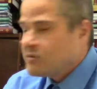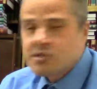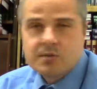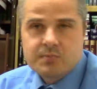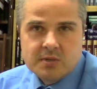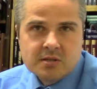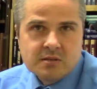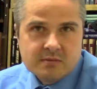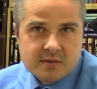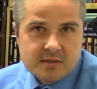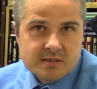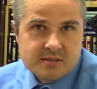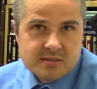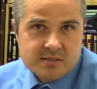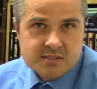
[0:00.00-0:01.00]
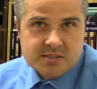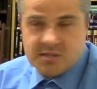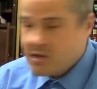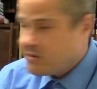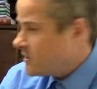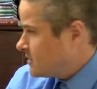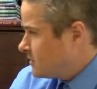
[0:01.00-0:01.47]
Шапилова, с
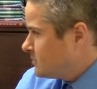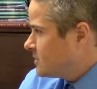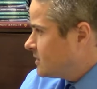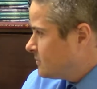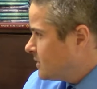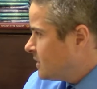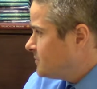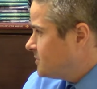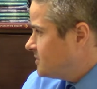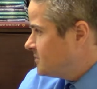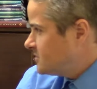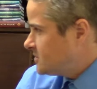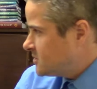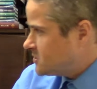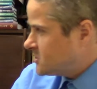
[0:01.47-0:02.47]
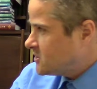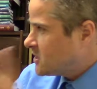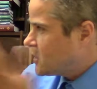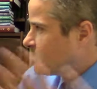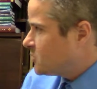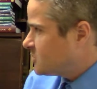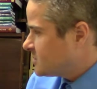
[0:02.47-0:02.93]
деревянными домами, естественно,
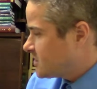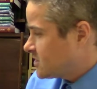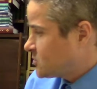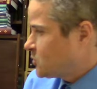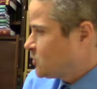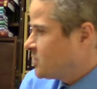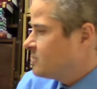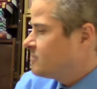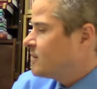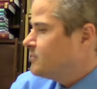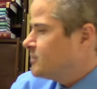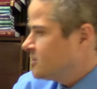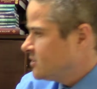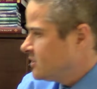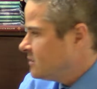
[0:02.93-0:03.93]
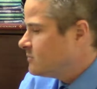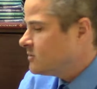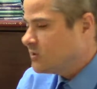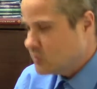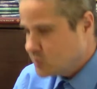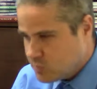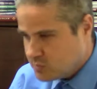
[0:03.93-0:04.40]
никакой этой застройки помина не
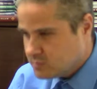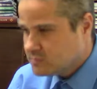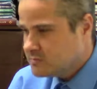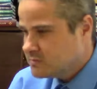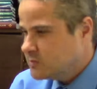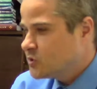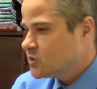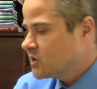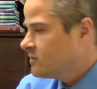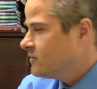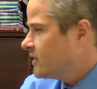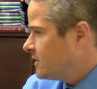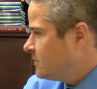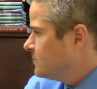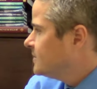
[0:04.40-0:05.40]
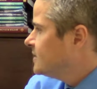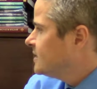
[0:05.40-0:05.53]
было, ну, мы уже говорим